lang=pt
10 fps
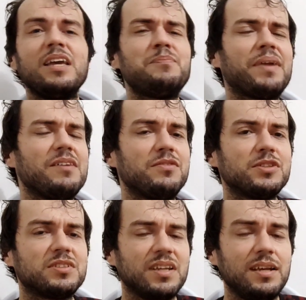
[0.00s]
E para
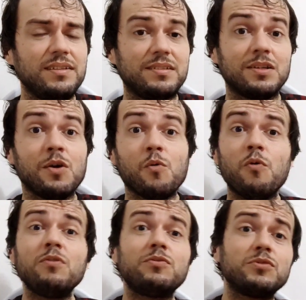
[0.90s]
vocês,
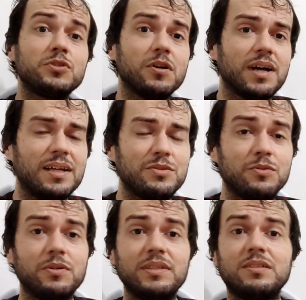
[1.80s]
quantos
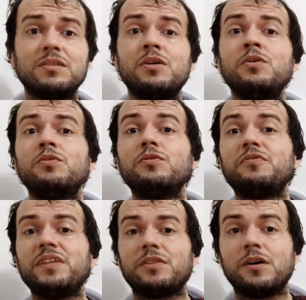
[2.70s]
jogadores o
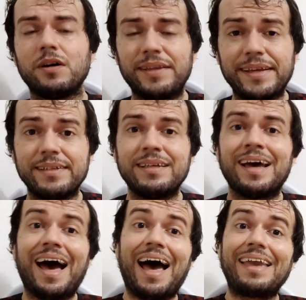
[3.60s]
Vitória
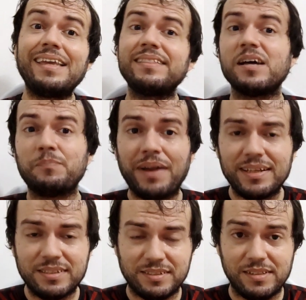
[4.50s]
ainda
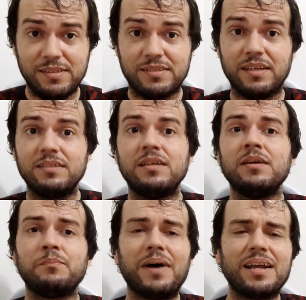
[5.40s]
precisa
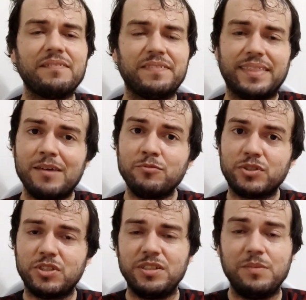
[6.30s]
para ter um
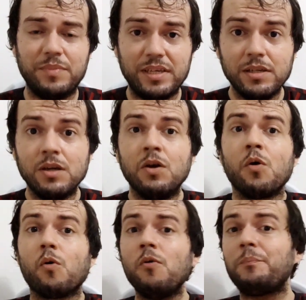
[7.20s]
time
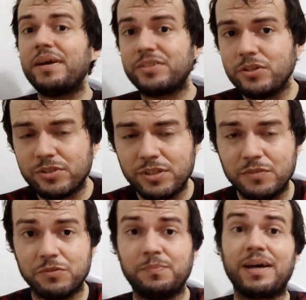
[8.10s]

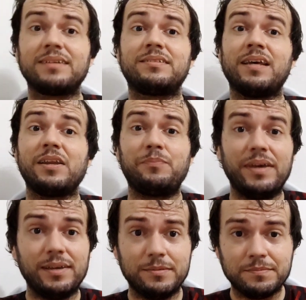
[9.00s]
competitivo para a Série
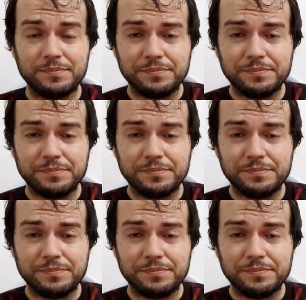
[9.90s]
B?